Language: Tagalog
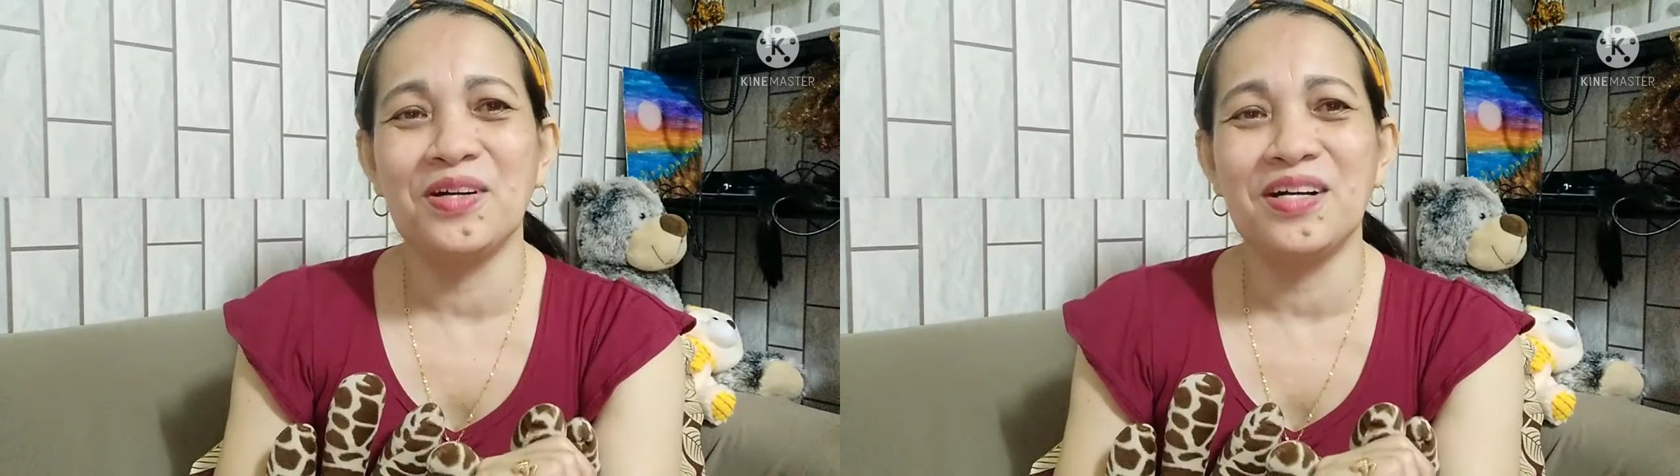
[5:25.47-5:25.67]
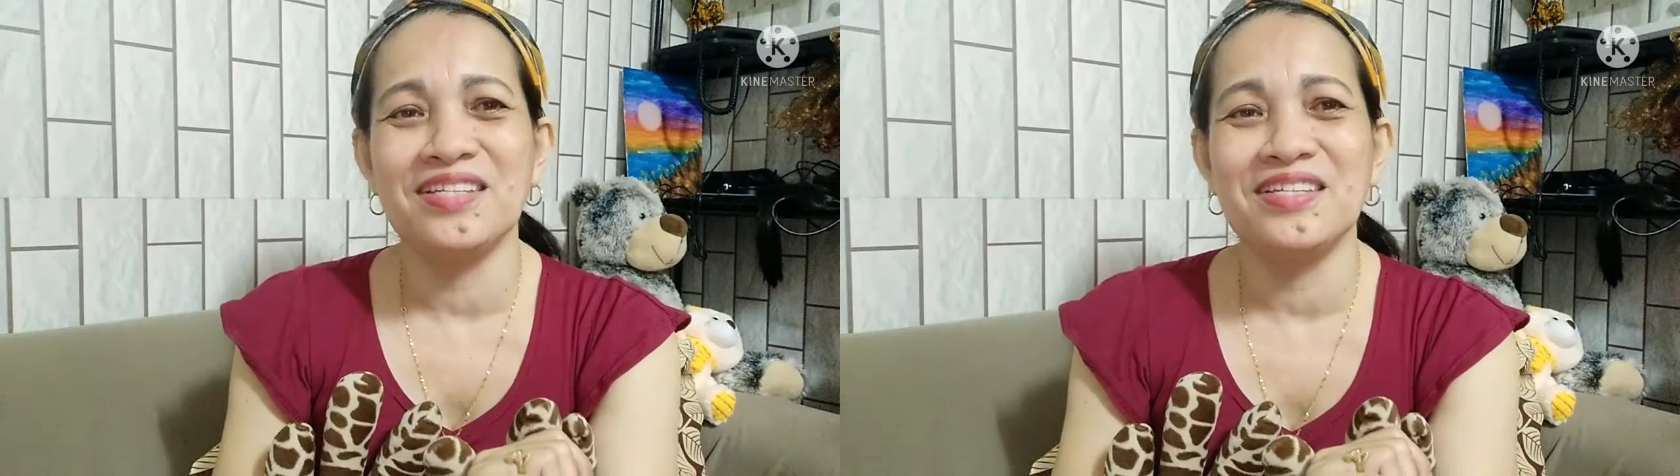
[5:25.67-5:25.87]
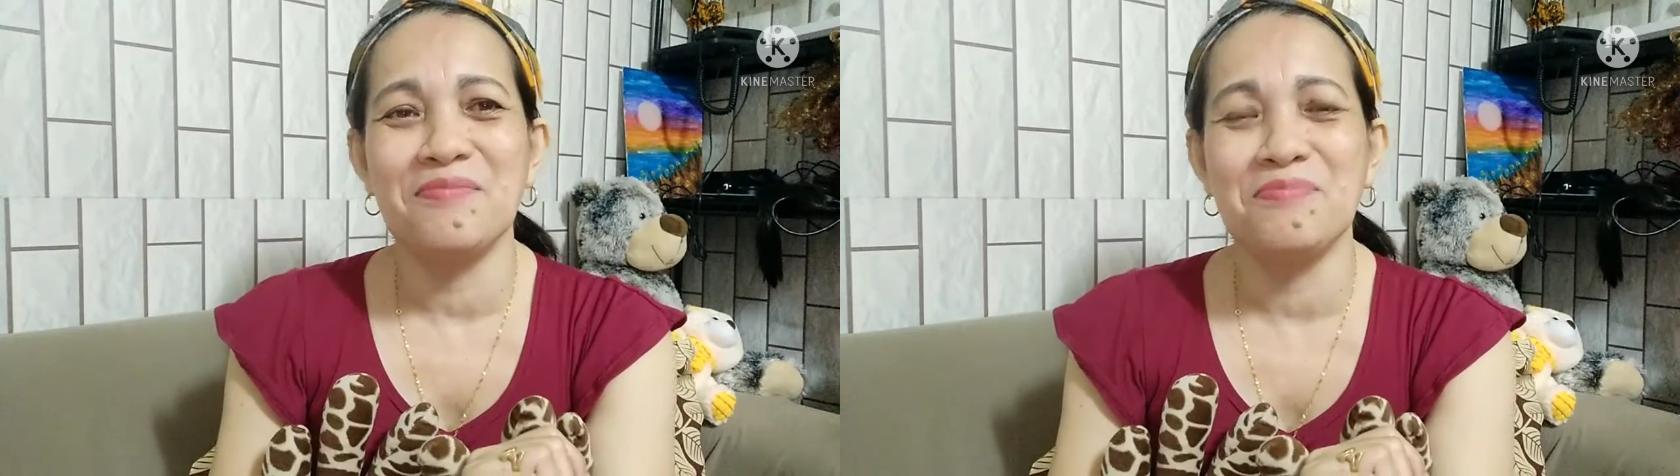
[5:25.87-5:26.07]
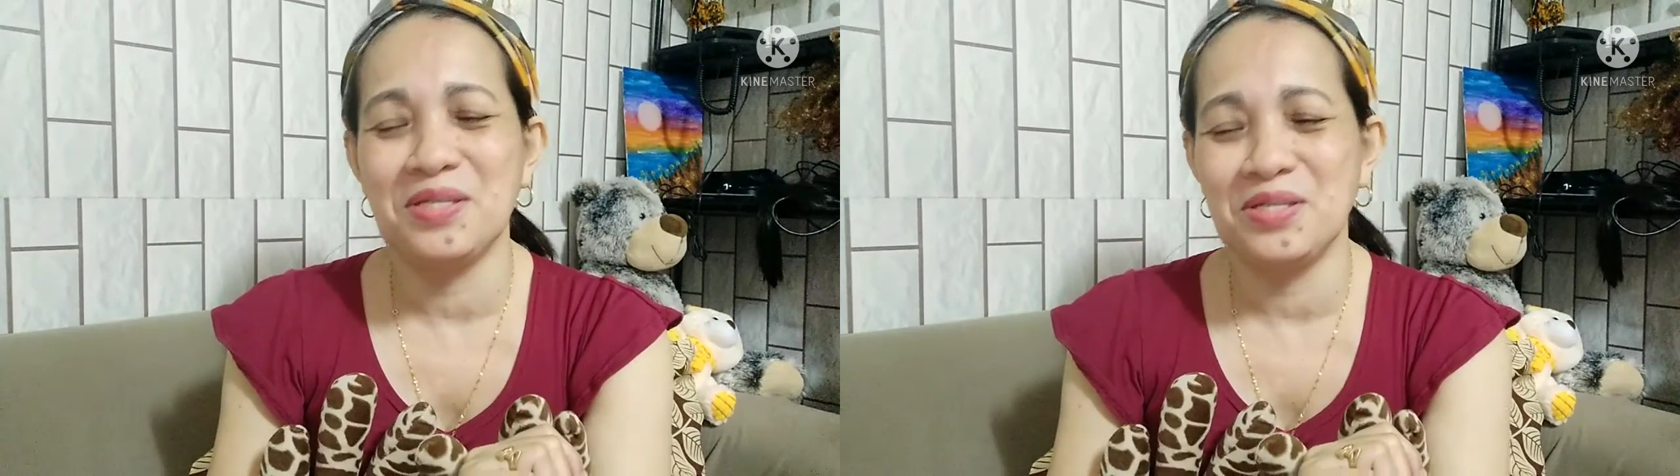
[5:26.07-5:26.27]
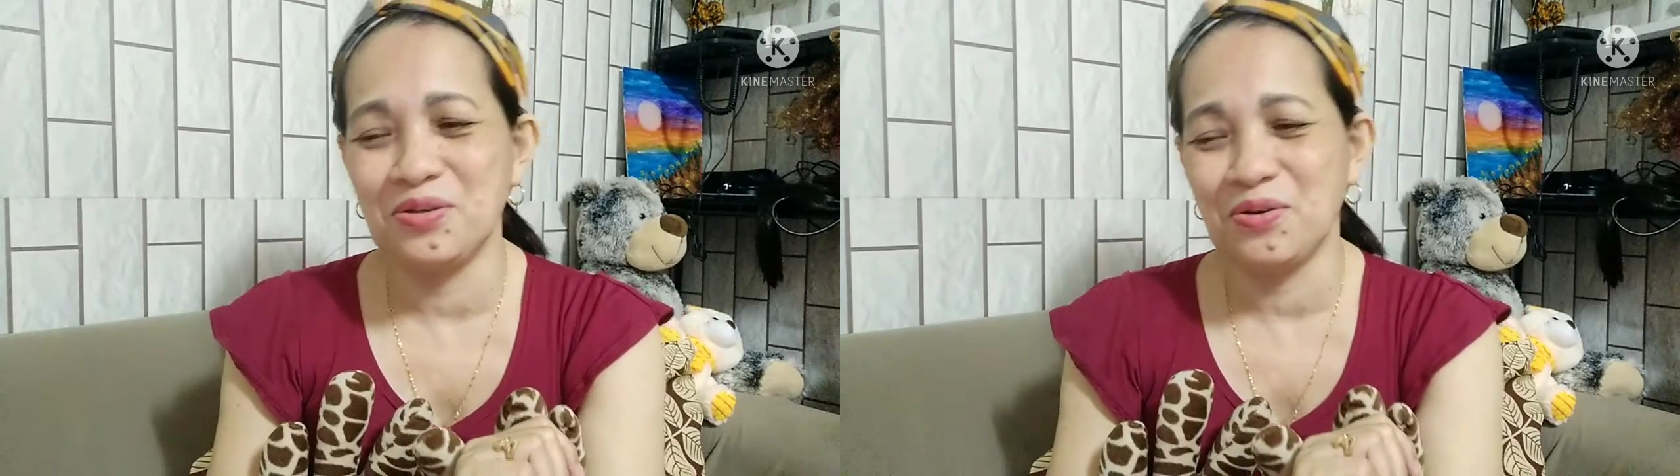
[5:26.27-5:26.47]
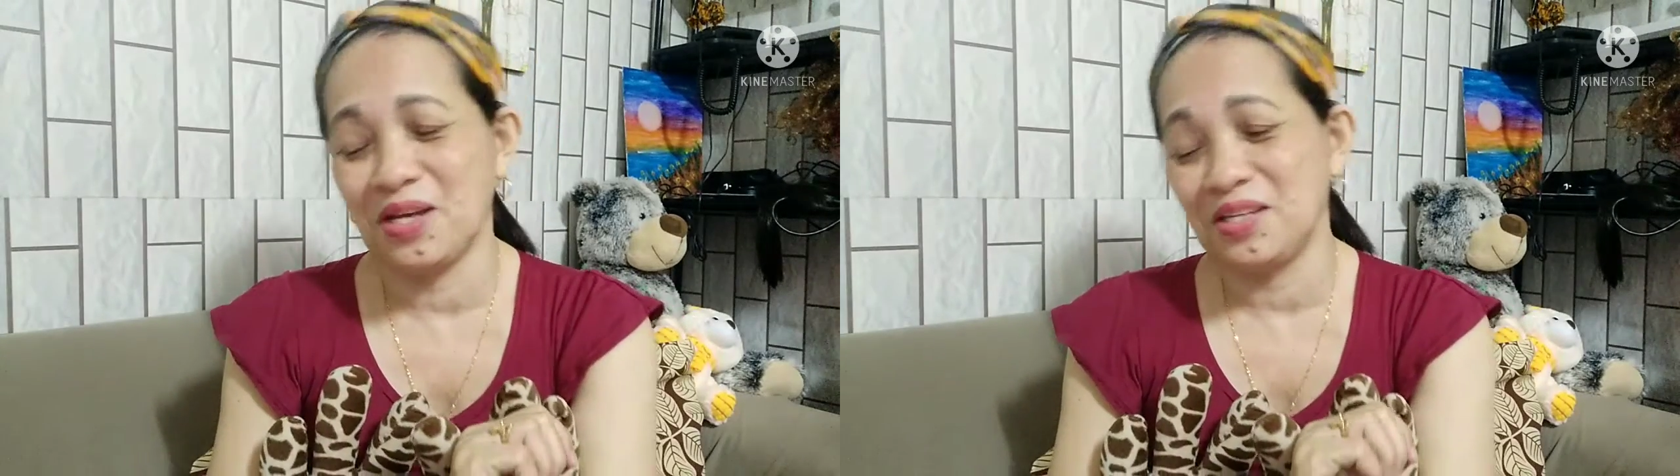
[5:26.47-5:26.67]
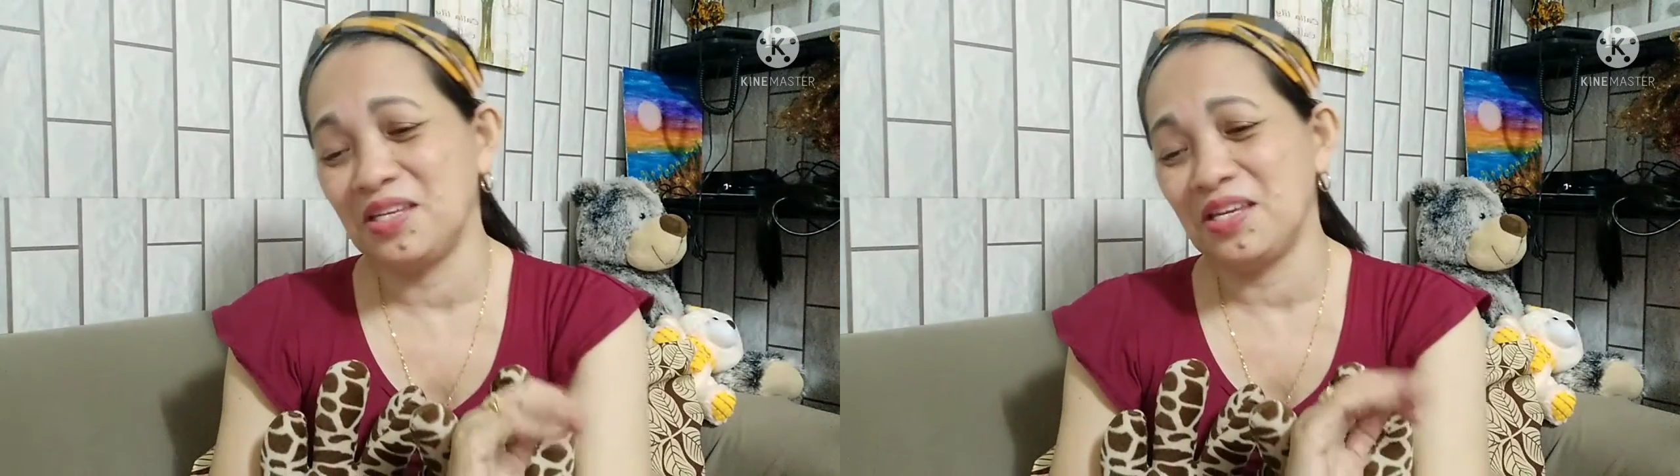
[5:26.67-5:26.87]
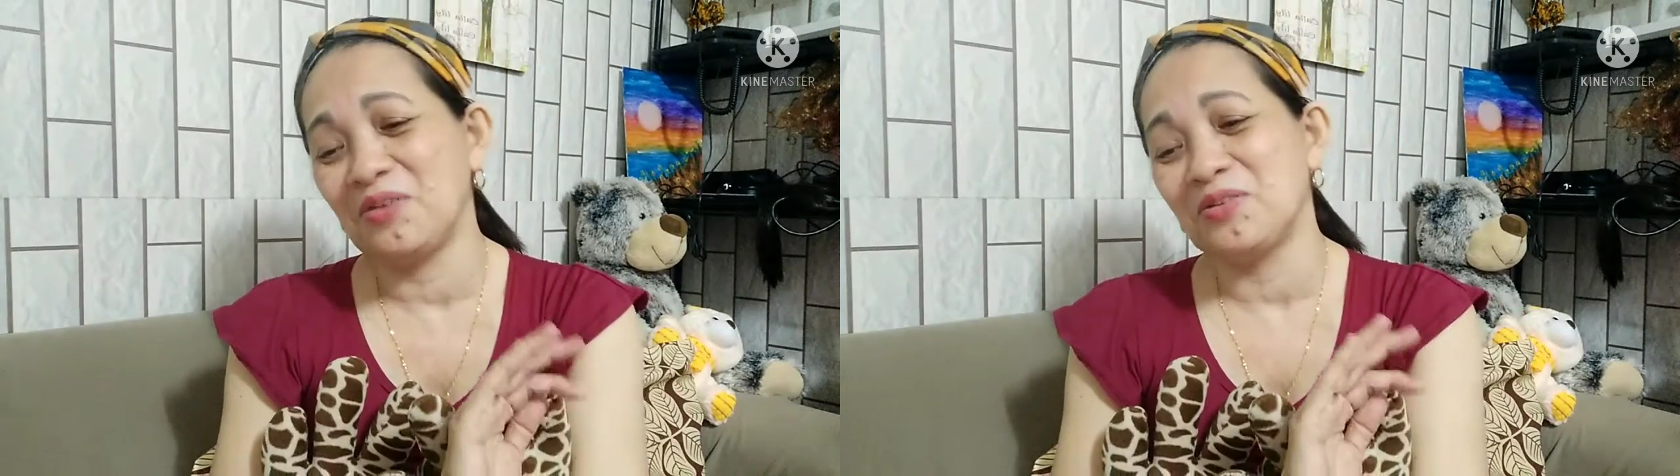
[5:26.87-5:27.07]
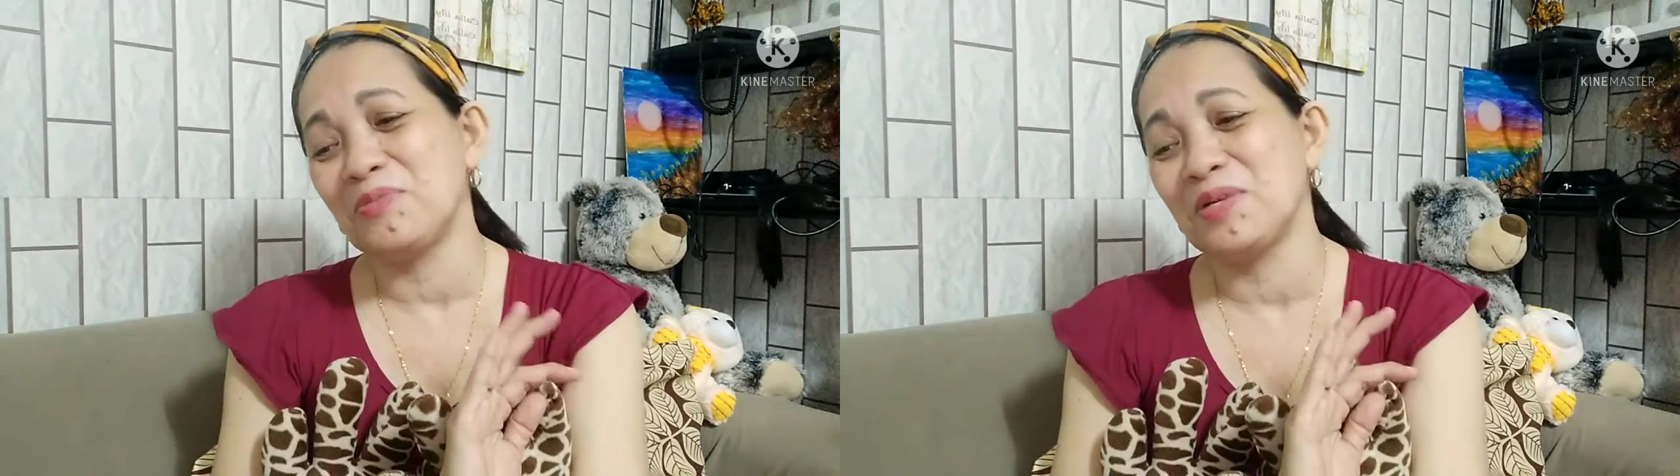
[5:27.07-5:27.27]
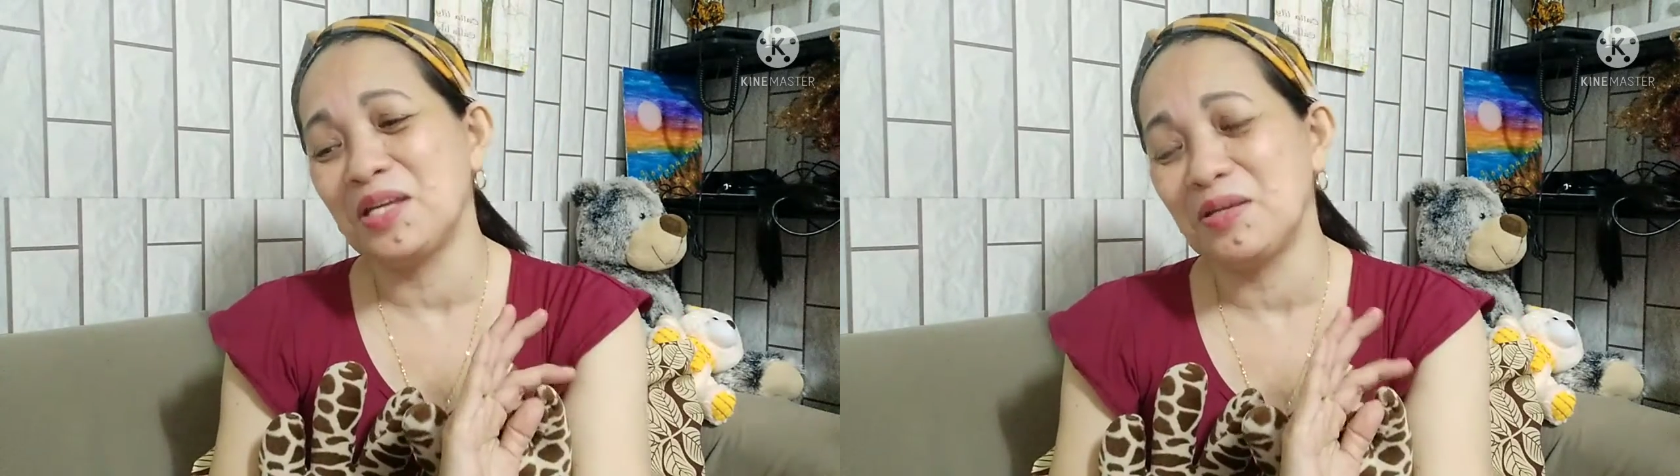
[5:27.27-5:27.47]
kanyang video ay di ako
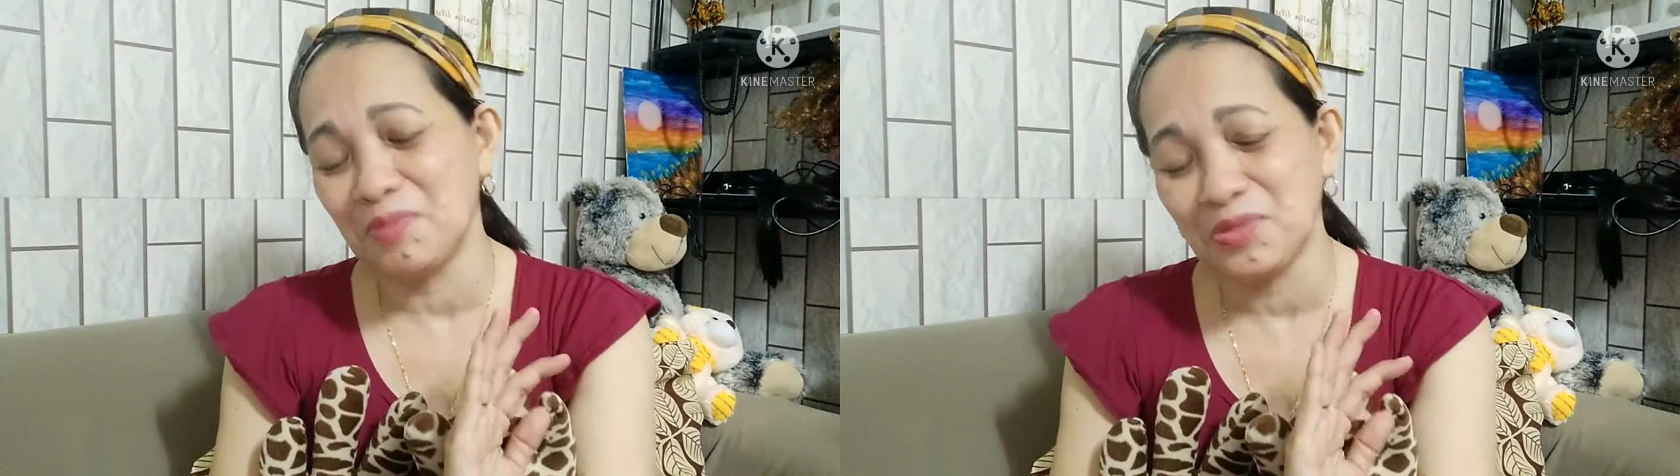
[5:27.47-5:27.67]
naman ay